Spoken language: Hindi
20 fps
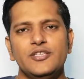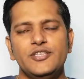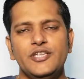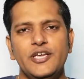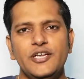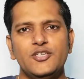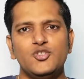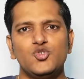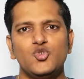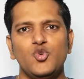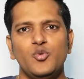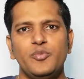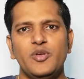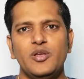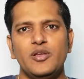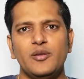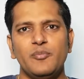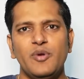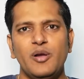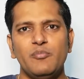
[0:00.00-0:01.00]
नीड्स टू
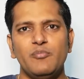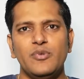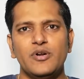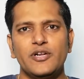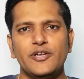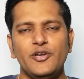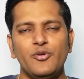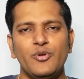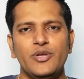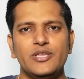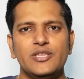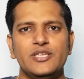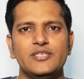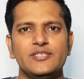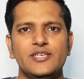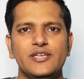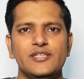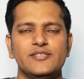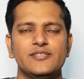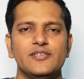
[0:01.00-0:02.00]
बी रिमेंबर्ड ड्यूरिंग द
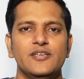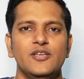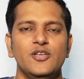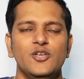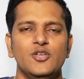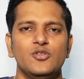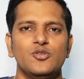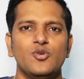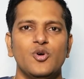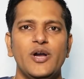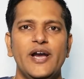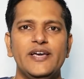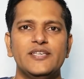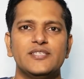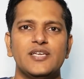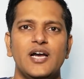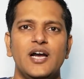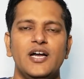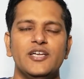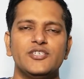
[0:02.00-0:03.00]
सेल्स तो
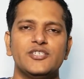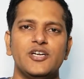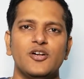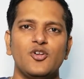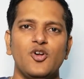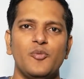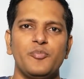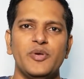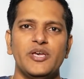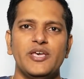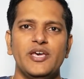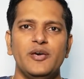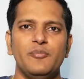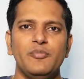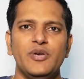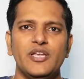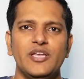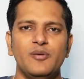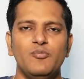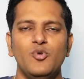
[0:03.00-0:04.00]
गाइस आज का टॉपिक है
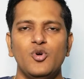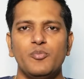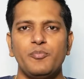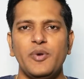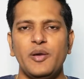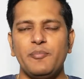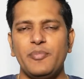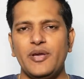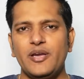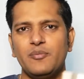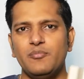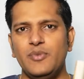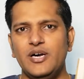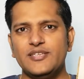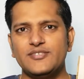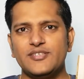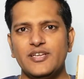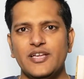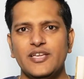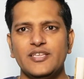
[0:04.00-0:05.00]
मेरे बुक पैपैक
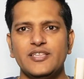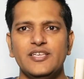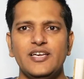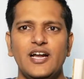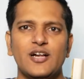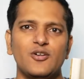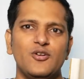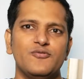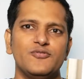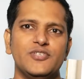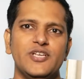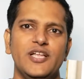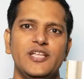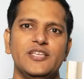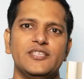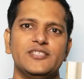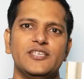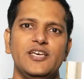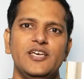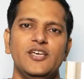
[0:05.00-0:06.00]
मास्टरिंग द आर्ट ऑफ
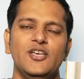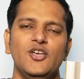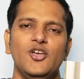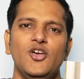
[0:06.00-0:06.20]
सेलिंग से